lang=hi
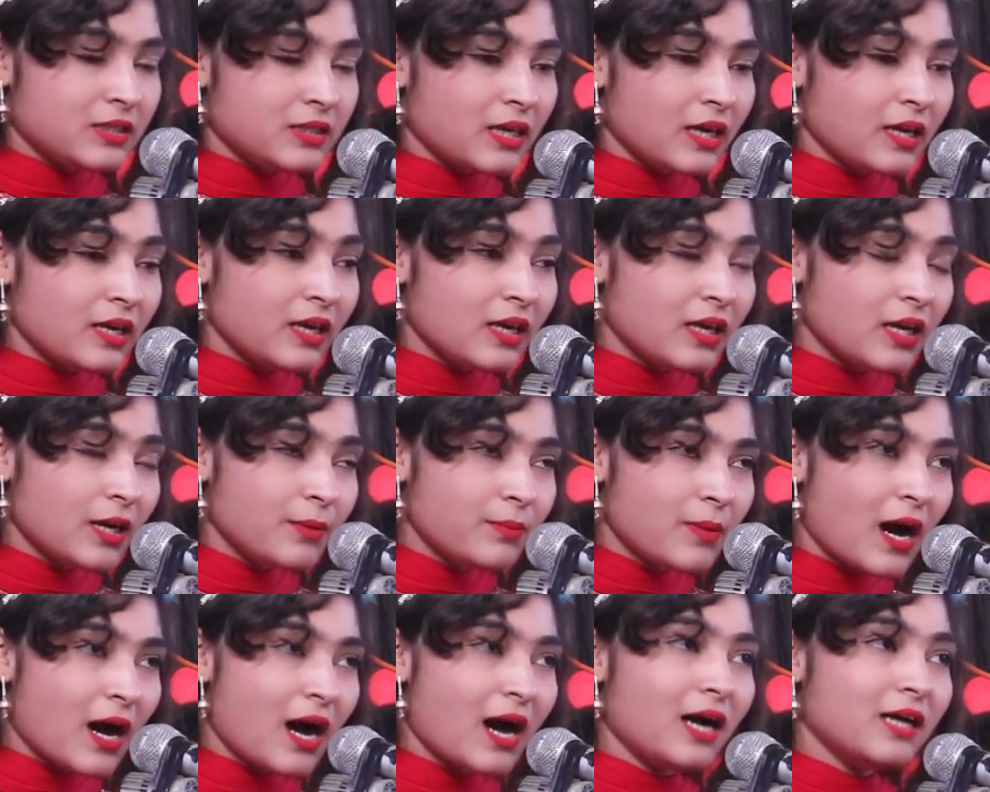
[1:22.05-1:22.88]
यही
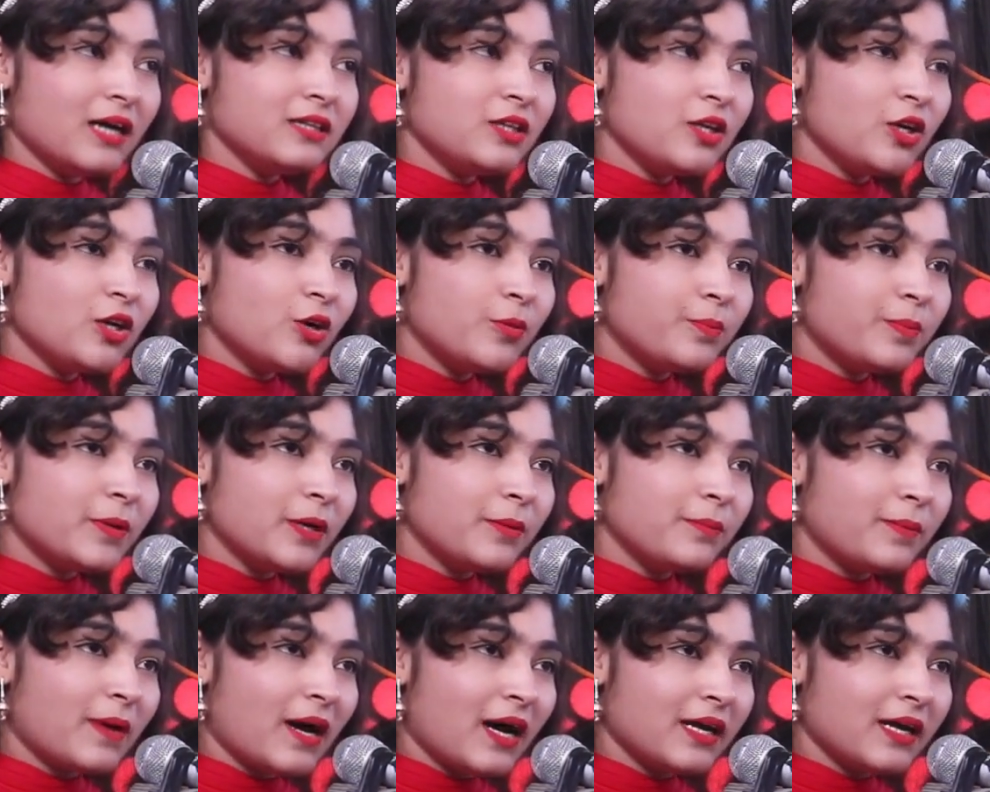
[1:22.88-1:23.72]
लम्हा दिलों
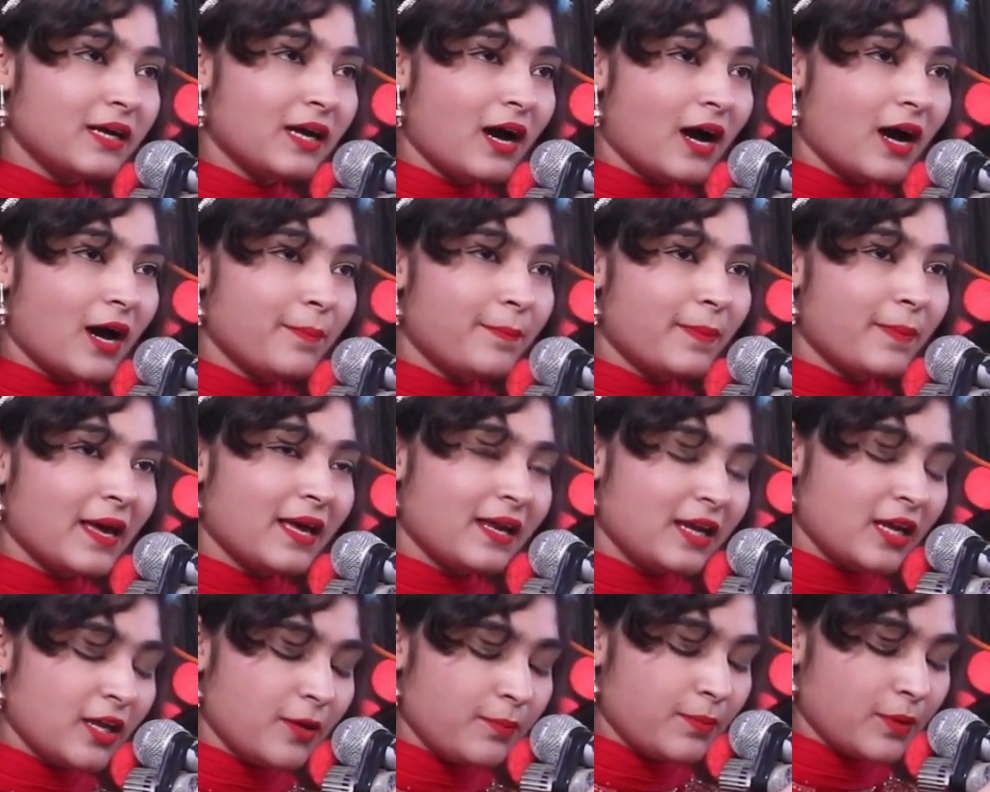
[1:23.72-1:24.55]
पर बारहा
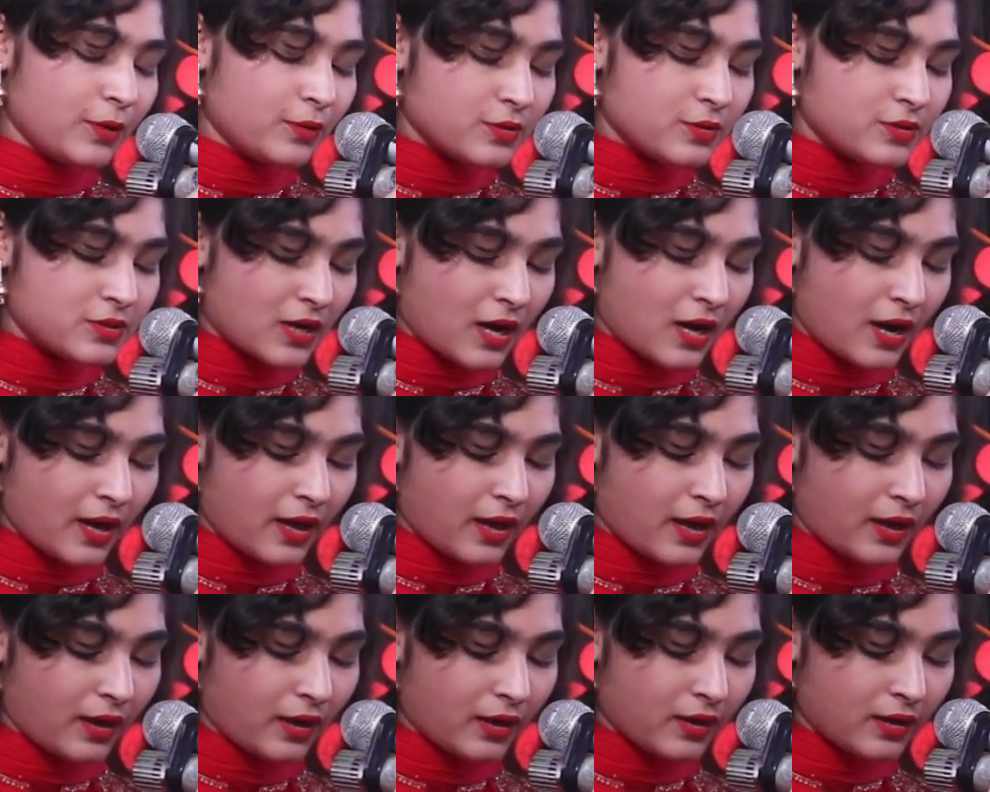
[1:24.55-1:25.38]
पहले भी गुजरा
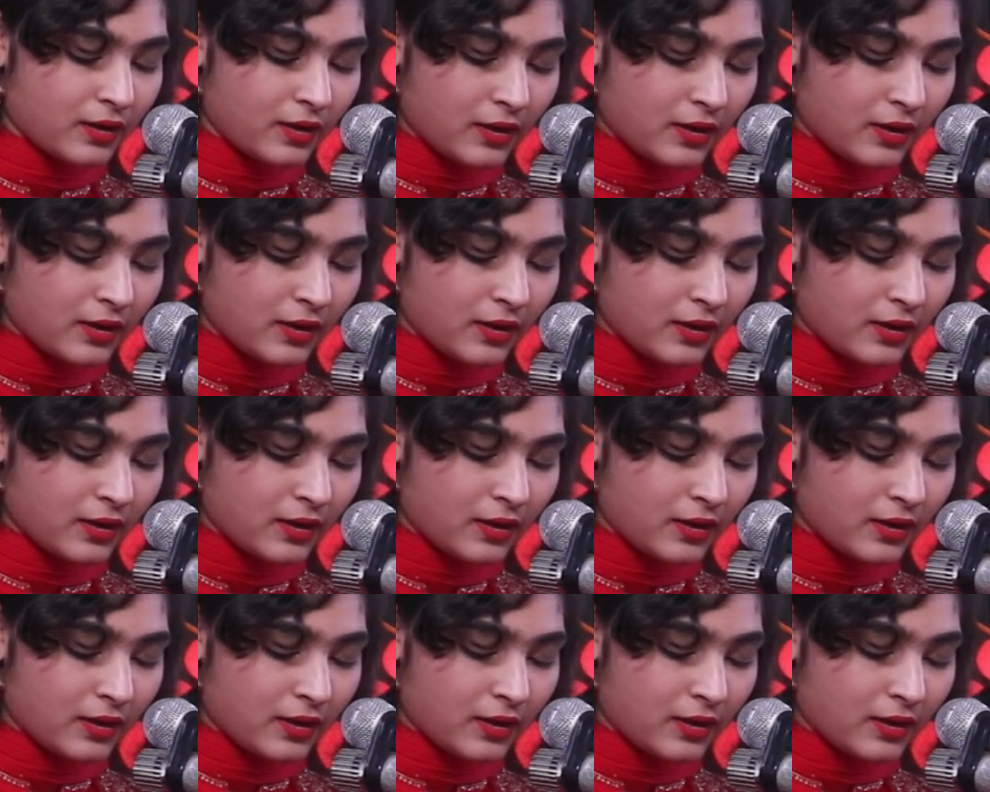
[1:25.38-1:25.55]
है